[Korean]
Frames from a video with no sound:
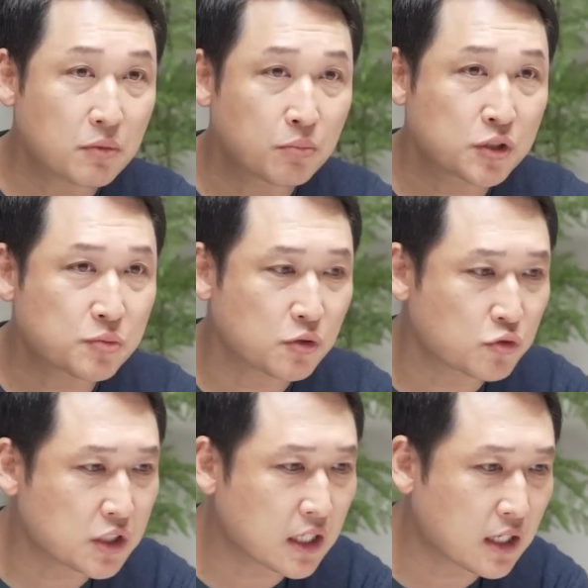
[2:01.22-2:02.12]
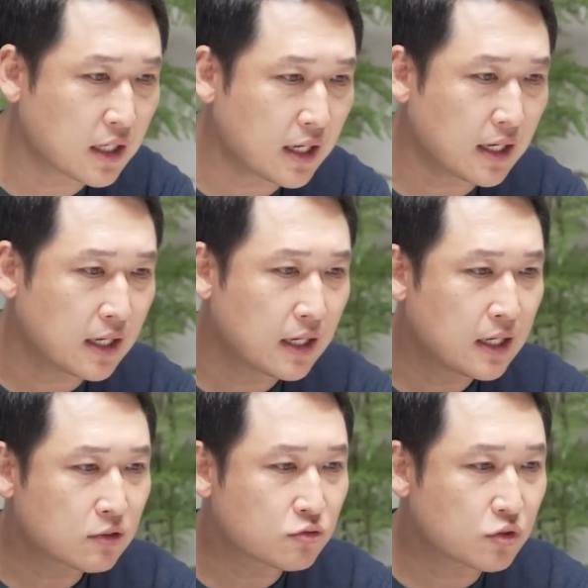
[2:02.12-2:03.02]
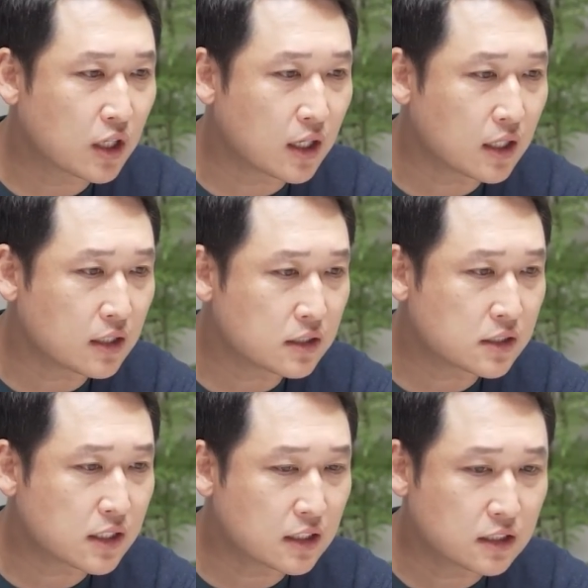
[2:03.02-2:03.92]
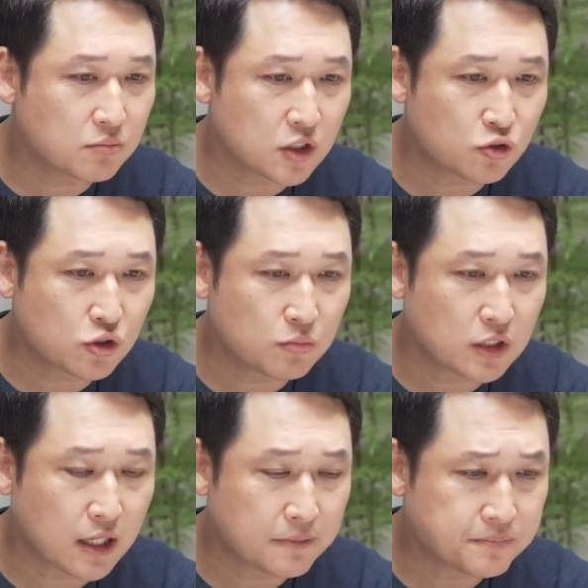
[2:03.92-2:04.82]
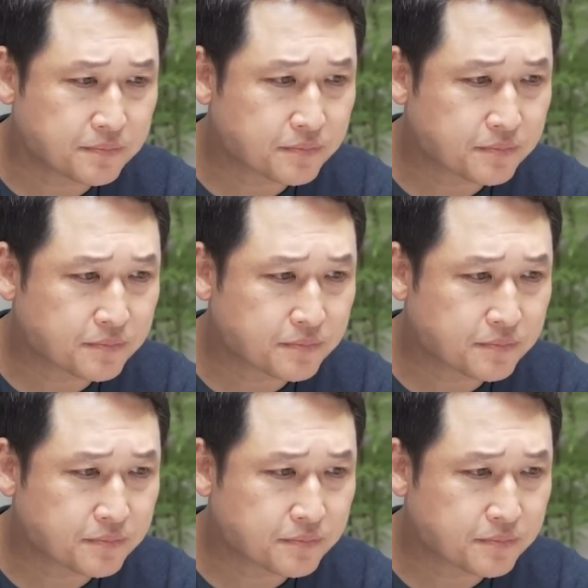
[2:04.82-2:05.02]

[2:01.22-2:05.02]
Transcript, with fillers: 한번 보십시오. 우리나라의 국내 시장 금리 추입니다.